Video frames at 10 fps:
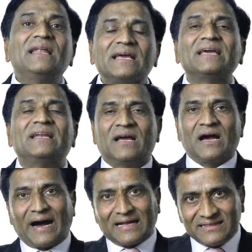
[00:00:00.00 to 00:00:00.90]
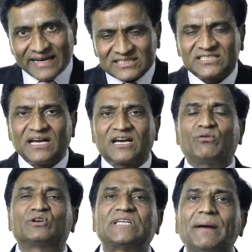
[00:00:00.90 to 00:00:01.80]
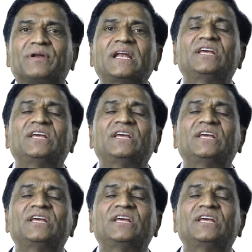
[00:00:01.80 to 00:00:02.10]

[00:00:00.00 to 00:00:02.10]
लेकिन अंदर से अगर वो एक्सेप्ट